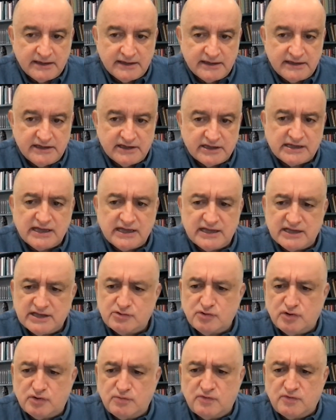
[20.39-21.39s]
y, que, y
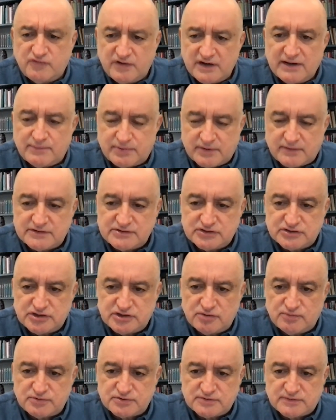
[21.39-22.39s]
cómo fue la aprobación de
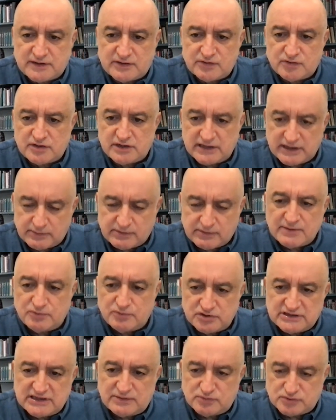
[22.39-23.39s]
López Obrador y qué
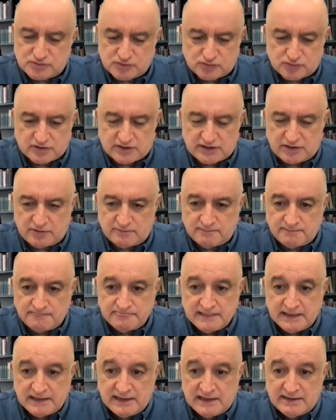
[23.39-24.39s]
motivos ocurrieron.
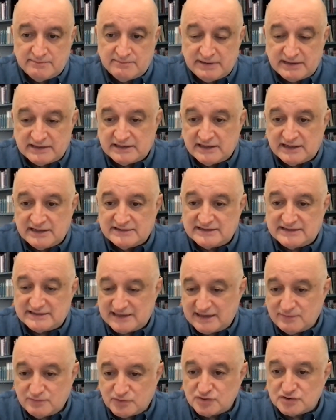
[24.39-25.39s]
Bien,
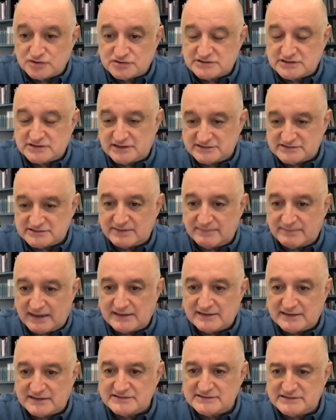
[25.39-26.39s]
teníamos
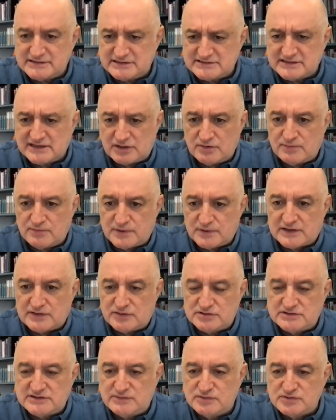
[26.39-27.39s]
semanas sin hacerlo porque
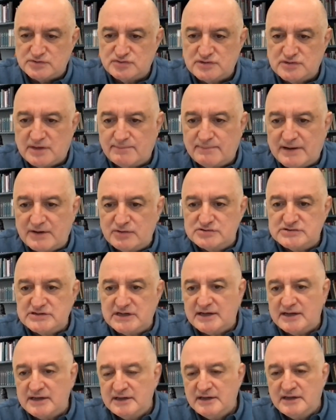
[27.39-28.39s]
nos dimos una
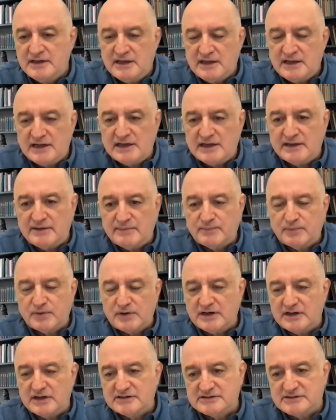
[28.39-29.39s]
pausa eh, por
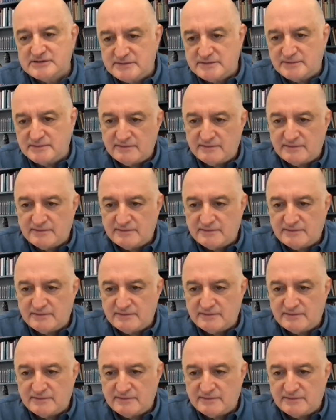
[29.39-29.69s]
las